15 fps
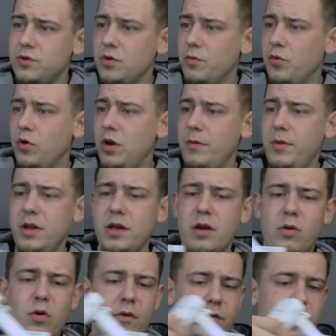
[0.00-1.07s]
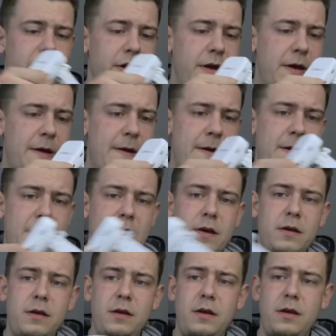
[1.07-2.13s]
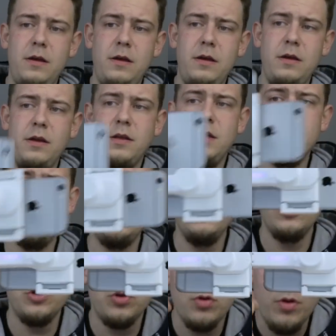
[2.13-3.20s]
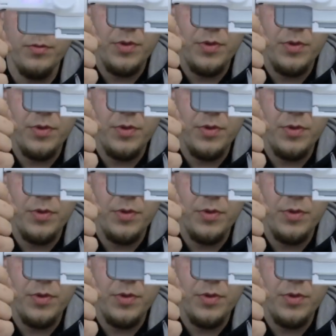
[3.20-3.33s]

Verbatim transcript: все более-менее ровно. И единственное, что